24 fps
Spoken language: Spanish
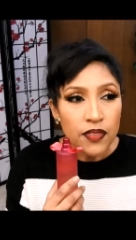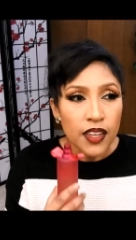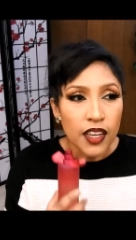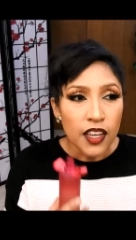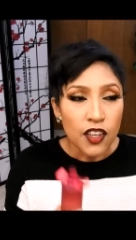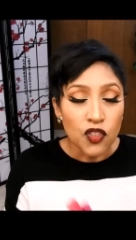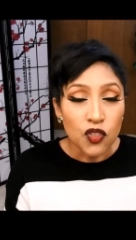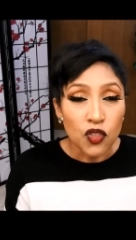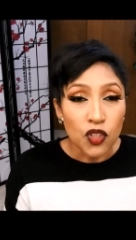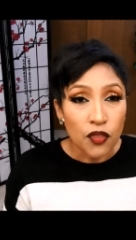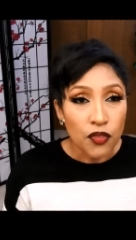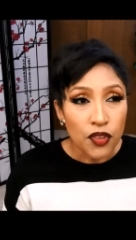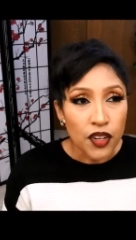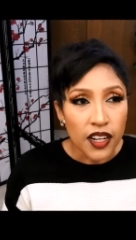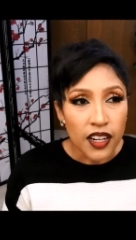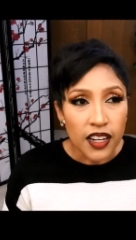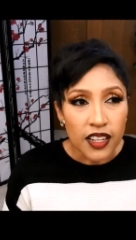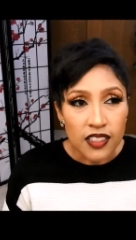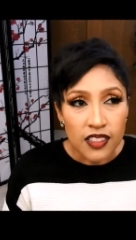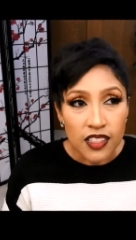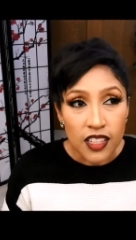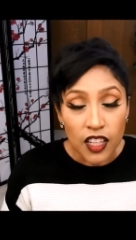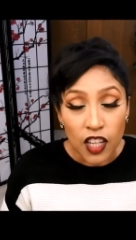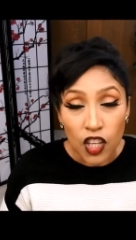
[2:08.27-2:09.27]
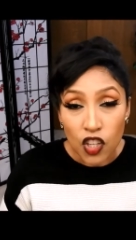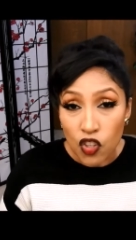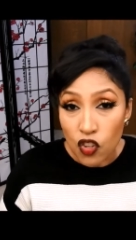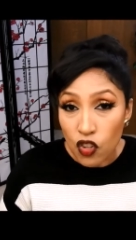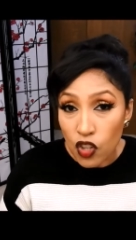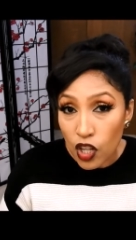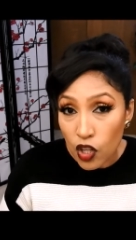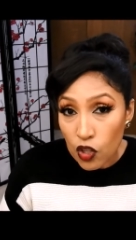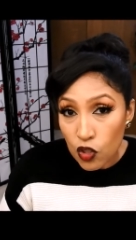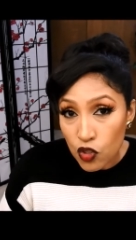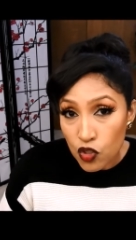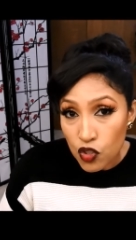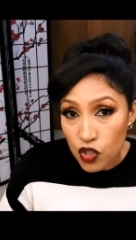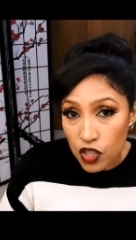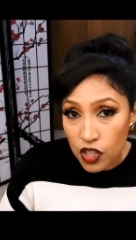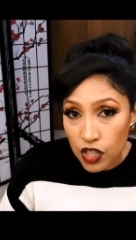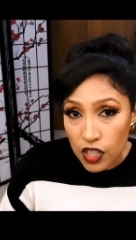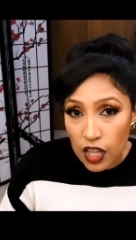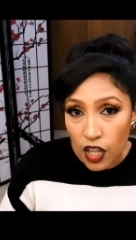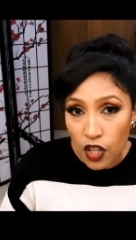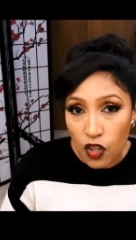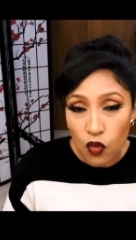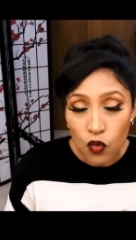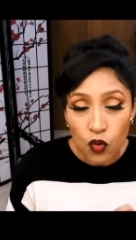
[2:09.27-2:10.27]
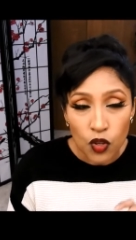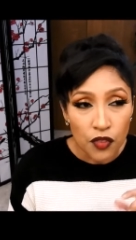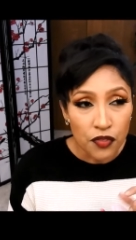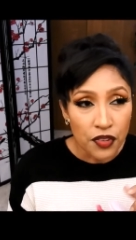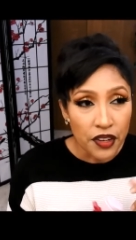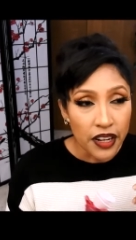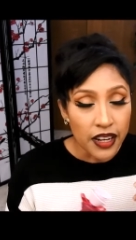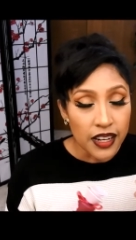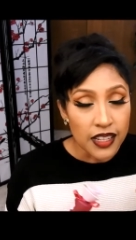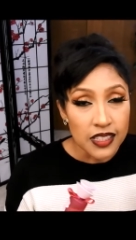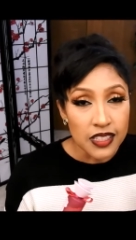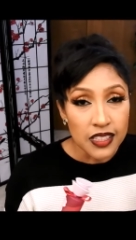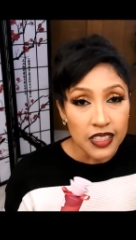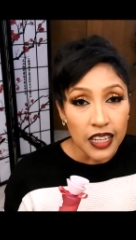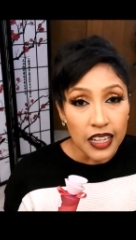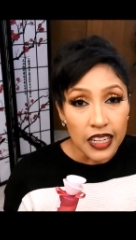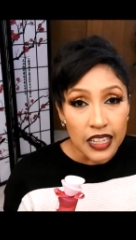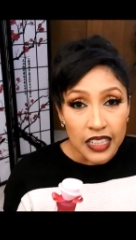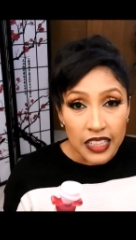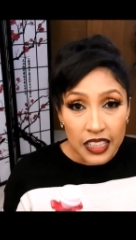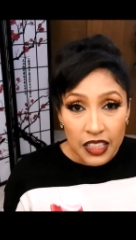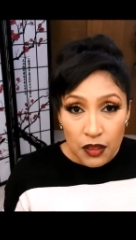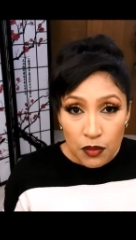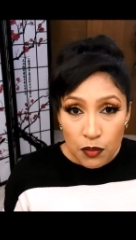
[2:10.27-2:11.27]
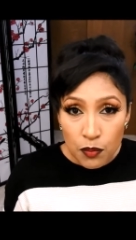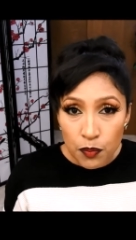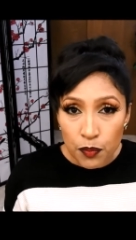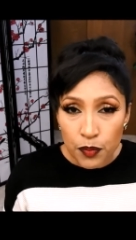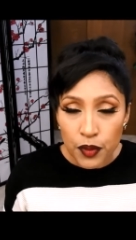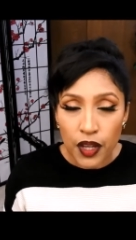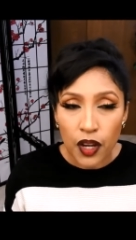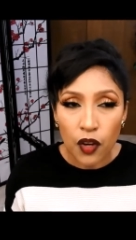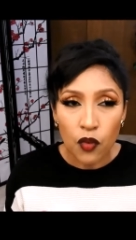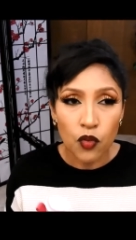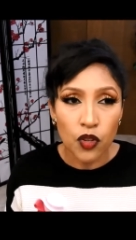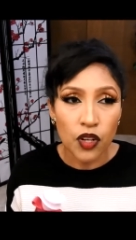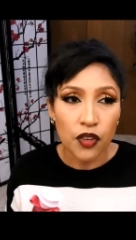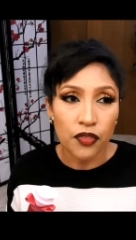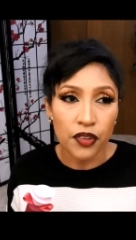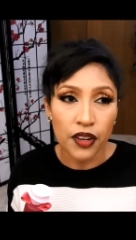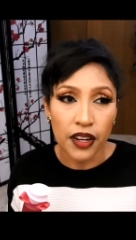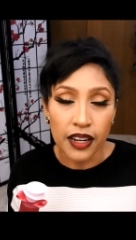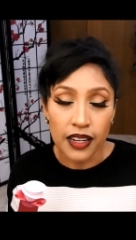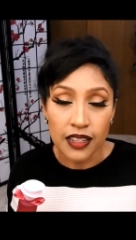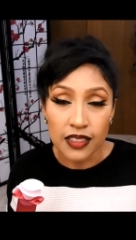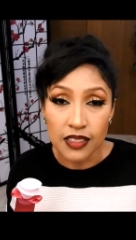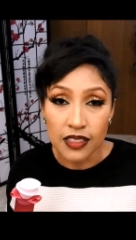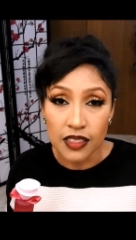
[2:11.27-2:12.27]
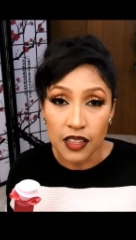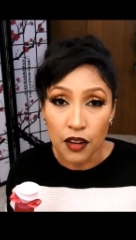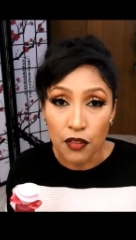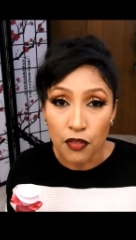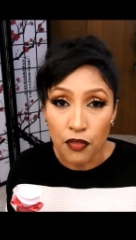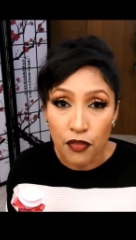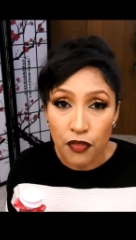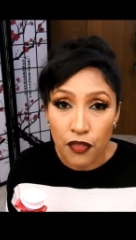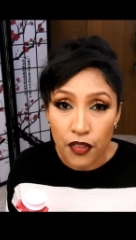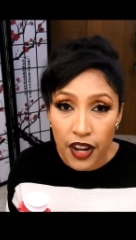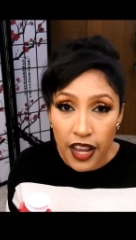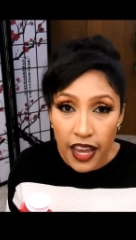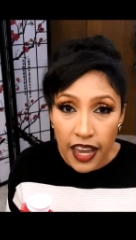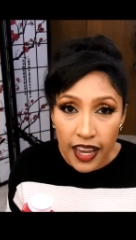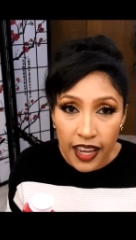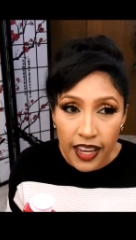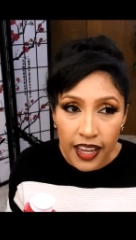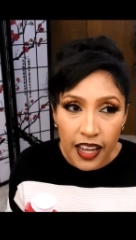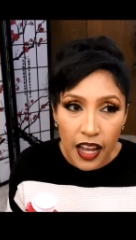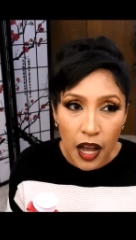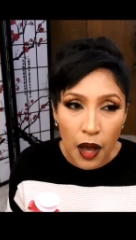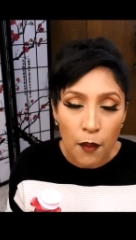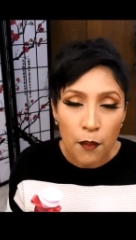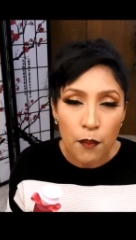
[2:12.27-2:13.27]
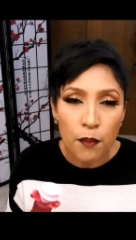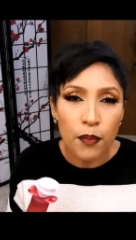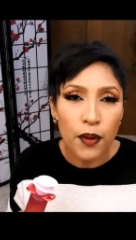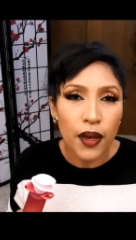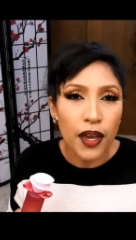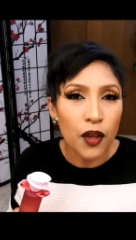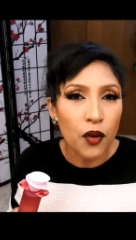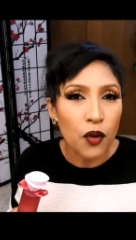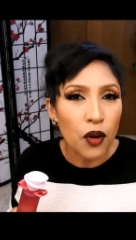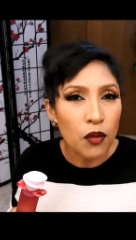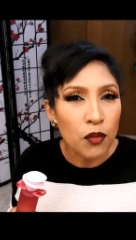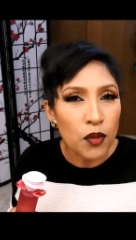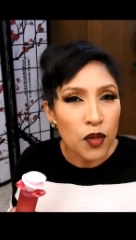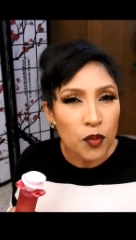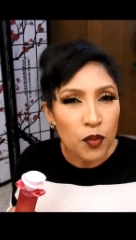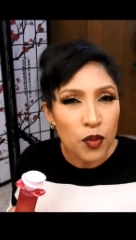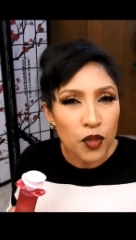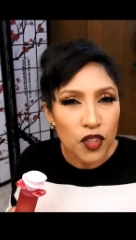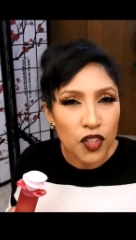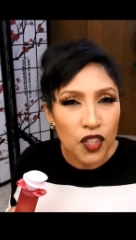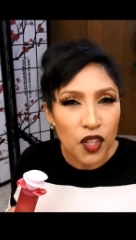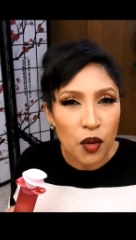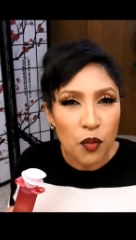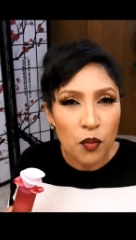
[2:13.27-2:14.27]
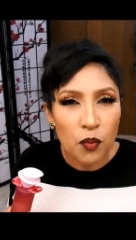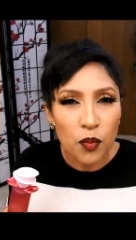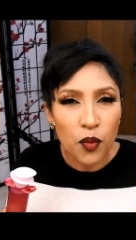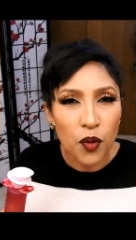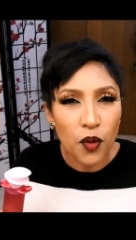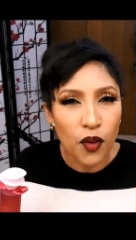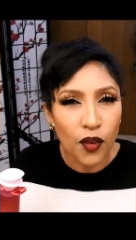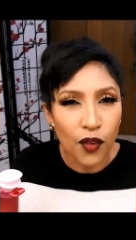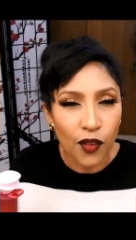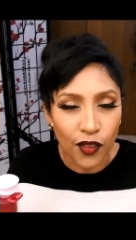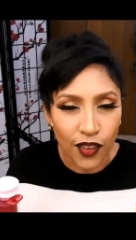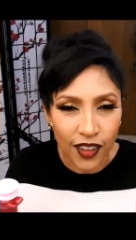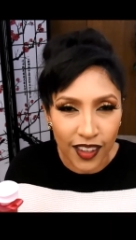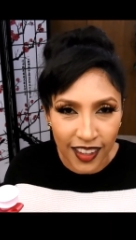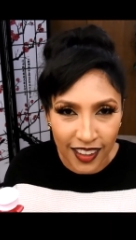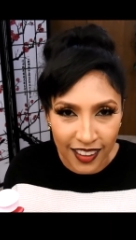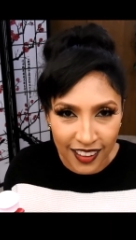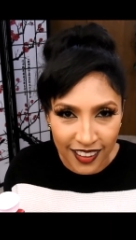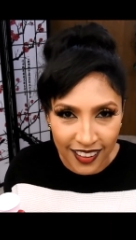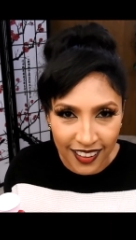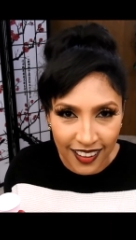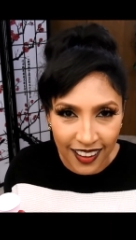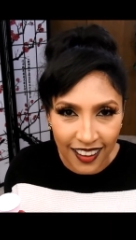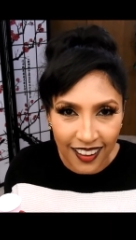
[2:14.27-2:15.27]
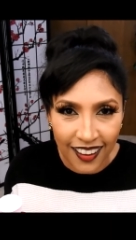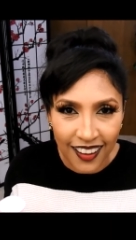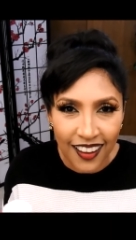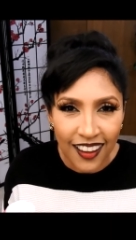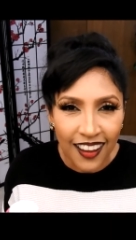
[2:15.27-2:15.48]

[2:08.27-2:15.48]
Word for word: Es una fragancia que yo la considero una fragancia limpia, una fragancia fresca, pero al mismo tiempo coqueta